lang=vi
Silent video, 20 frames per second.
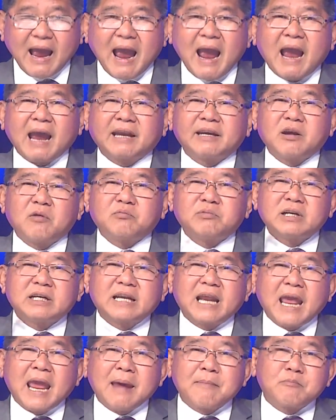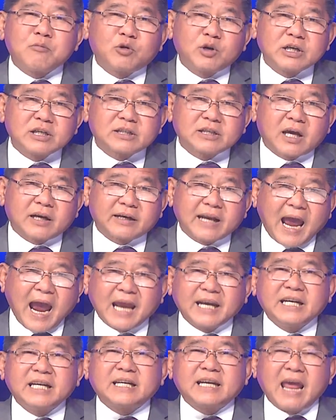I don't need ammunition, I
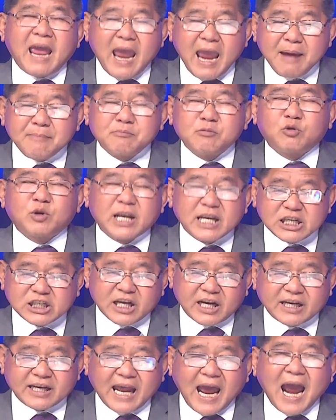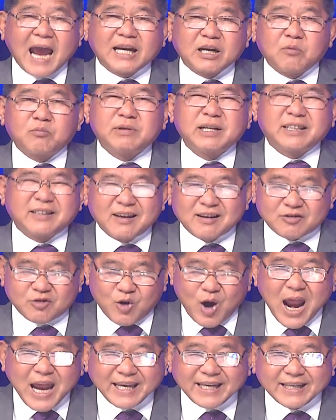need ammunition, I don't need a
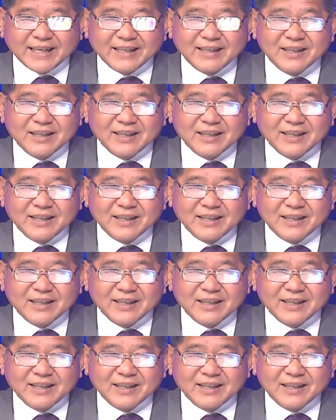right.